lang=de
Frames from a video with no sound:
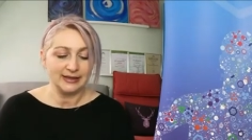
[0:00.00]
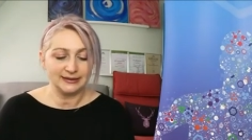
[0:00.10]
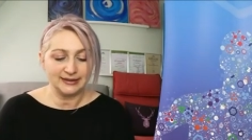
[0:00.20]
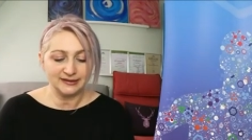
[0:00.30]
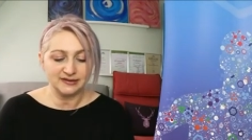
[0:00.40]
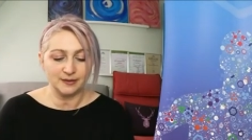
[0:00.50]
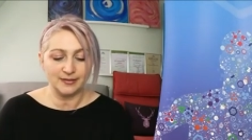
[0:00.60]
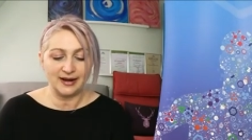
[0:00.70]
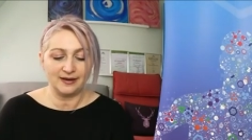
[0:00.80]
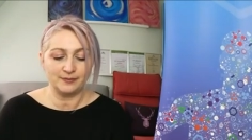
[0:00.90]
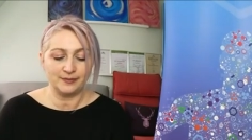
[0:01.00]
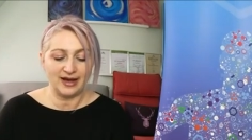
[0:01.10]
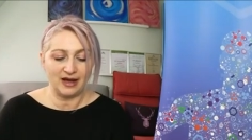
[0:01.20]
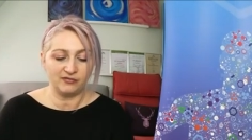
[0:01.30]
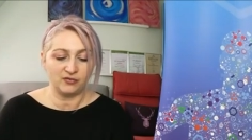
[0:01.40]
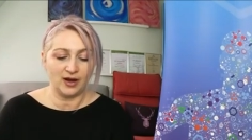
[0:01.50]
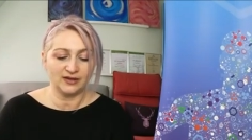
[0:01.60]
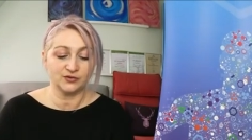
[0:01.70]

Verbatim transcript: Ich lese hier mal ein paar vor.